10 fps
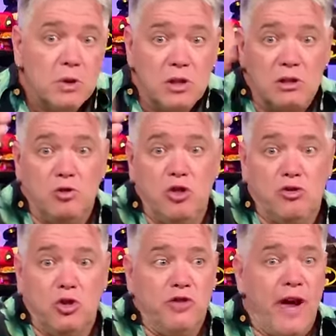Se, se eu
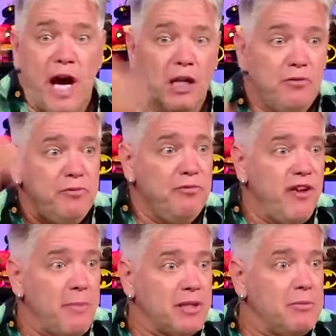tiver errado, vem
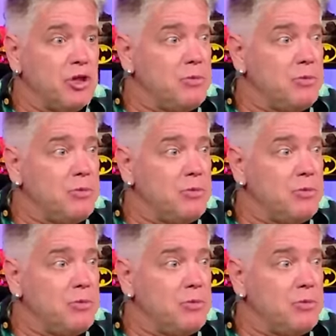Isso em que